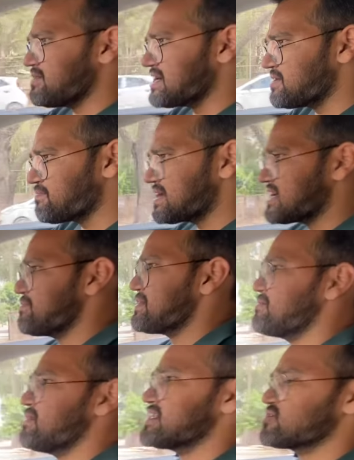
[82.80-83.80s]
मैं अगर पिकअप
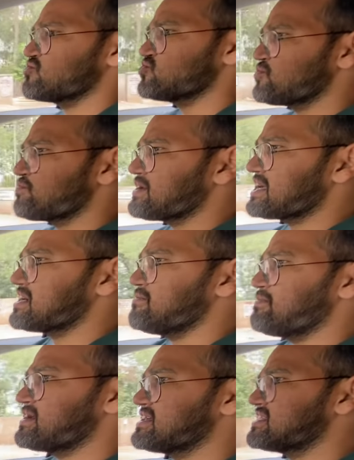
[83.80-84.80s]
की बात करूँ तो
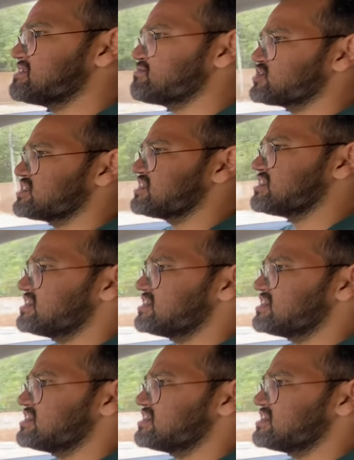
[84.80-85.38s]
पिकअप के अंदर मुझे